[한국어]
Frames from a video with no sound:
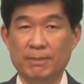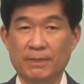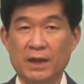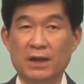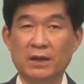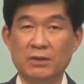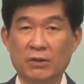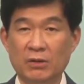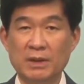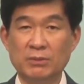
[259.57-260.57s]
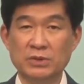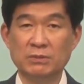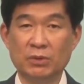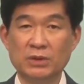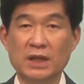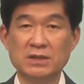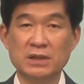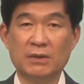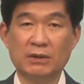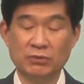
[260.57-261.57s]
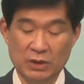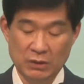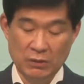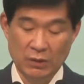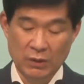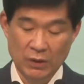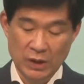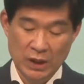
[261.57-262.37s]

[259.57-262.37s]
내가 경험해보지 못한 상황도 있고